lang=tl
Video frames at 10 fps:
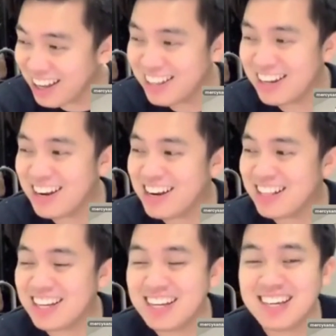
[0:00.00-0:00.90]
Hindi lang
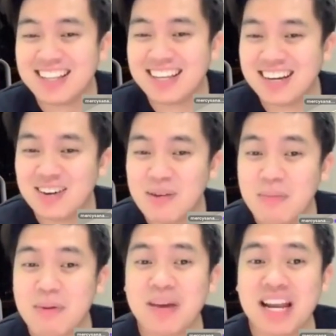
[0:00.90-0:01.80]
ngiti-ngiti. Oh,
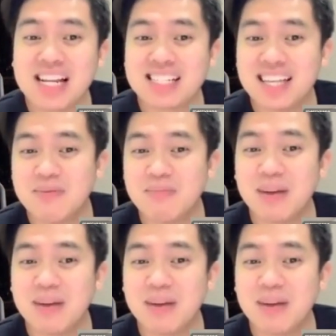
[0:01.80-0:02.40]
mapipilas na yung